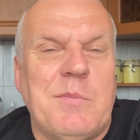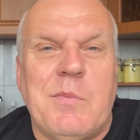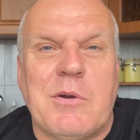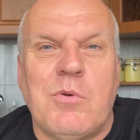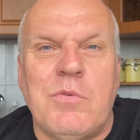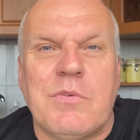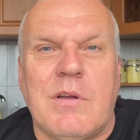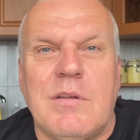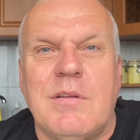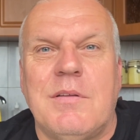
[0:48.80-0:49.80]

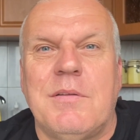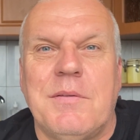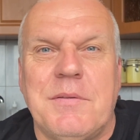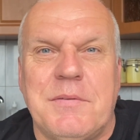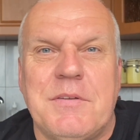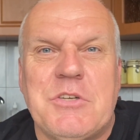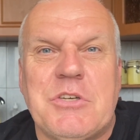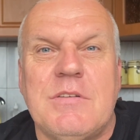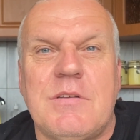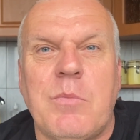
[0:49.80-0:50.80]
Морковка
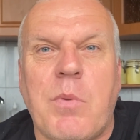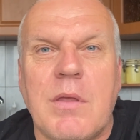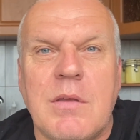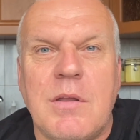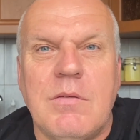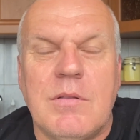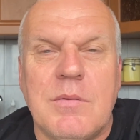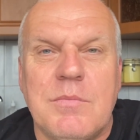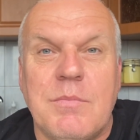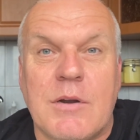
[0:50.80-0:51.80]
65 гривен.
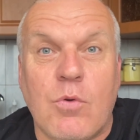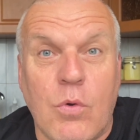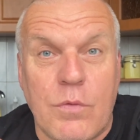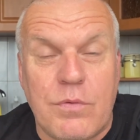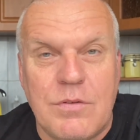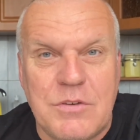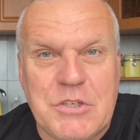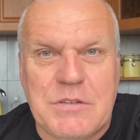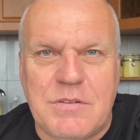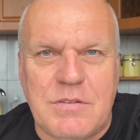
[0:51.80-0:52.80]
Морковь
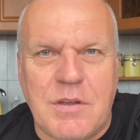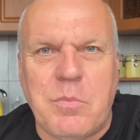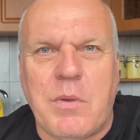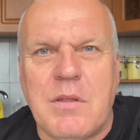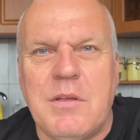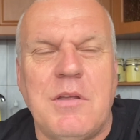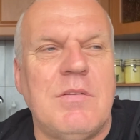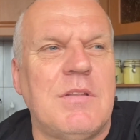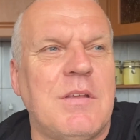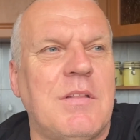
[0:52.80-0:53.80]
65
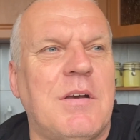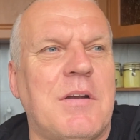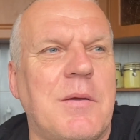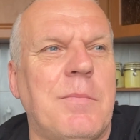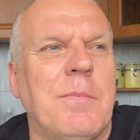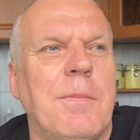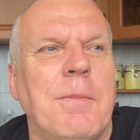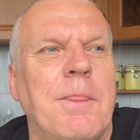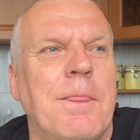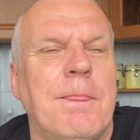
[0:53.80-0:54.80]
гривен килограмм.
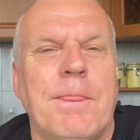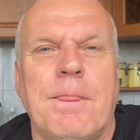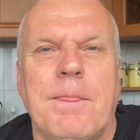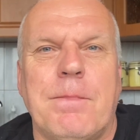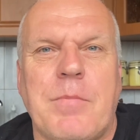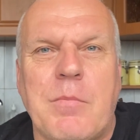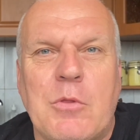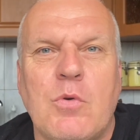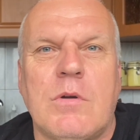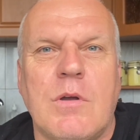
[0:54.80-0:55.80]

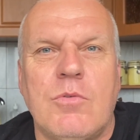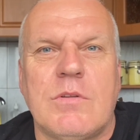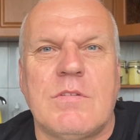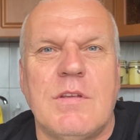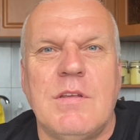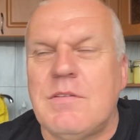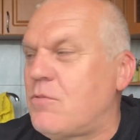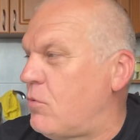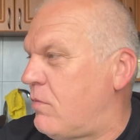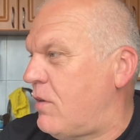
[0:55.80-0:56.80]
Помидоры, огурцы
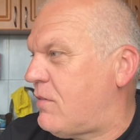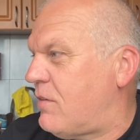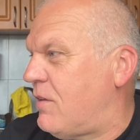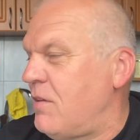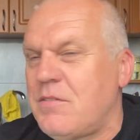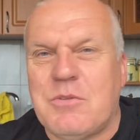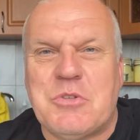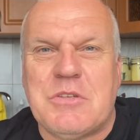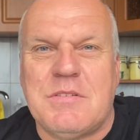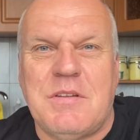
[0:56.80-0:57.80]
120, да?
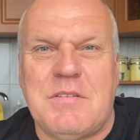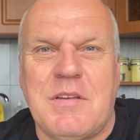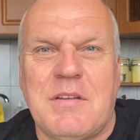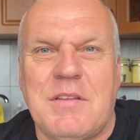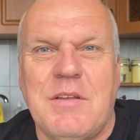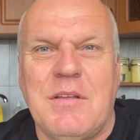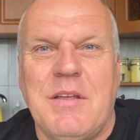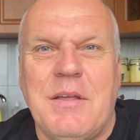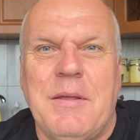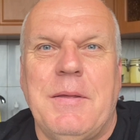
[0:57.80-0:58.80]
160.
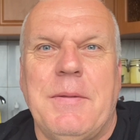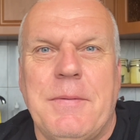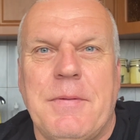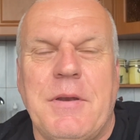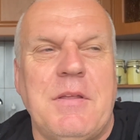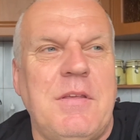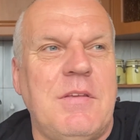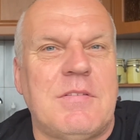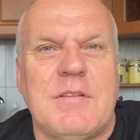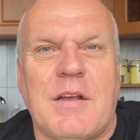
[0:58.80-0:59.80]

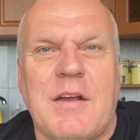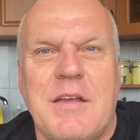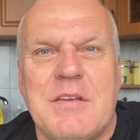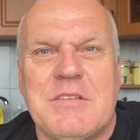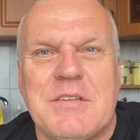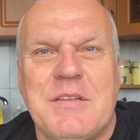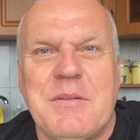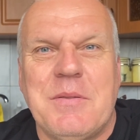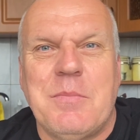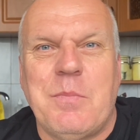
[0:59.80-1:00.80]
Редис такая же.
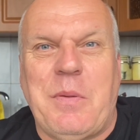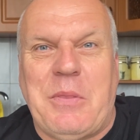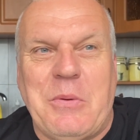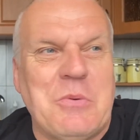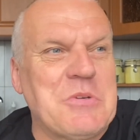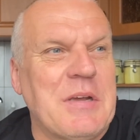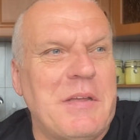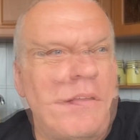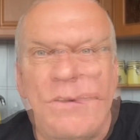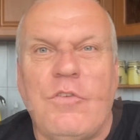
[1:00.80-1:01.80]
Петрушка.
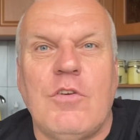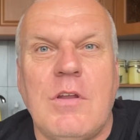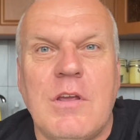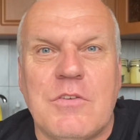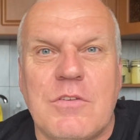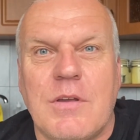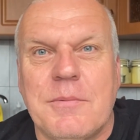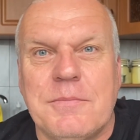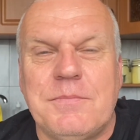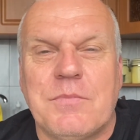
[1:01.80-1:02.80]
Черешня.
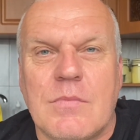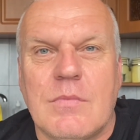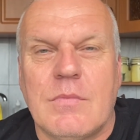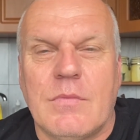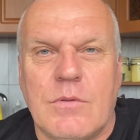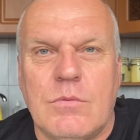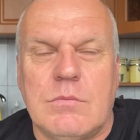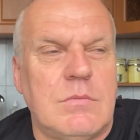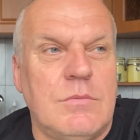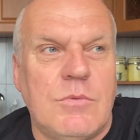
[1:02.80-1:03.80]
Ну,
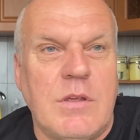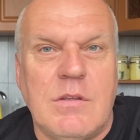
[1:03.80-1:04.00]
ну, я